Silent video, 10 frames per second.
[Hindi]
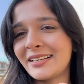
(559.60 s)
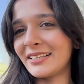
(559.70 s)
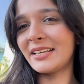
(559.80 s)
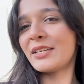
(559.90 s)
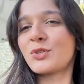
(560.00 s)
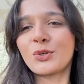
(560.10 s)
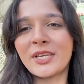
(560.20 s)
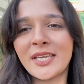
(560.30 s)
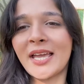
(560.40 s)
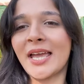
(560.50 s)
um, uh, के लिए जो
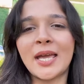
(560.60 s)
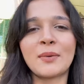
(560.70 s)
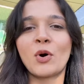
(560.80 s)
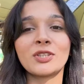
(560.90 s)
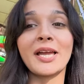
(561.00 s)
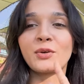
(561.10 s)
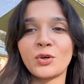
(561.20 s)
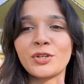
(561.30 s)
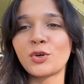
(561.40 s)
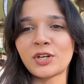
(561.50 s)
कि है बहुत
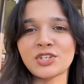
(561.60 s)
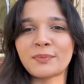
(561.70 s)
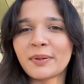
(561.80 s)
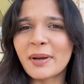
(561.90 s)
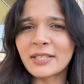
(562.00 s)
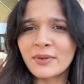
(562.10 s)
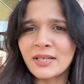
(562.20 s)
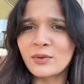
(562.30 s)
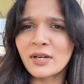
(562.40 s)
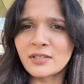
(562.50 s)
आइकॉनिक लोकेशन पे बाय द
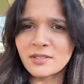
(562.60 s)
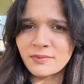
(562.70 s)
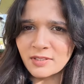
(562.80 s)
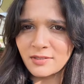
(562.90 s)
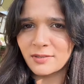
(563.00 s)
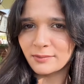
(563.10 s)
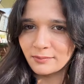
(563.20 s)
वे लुक एट दिस फर्स्ट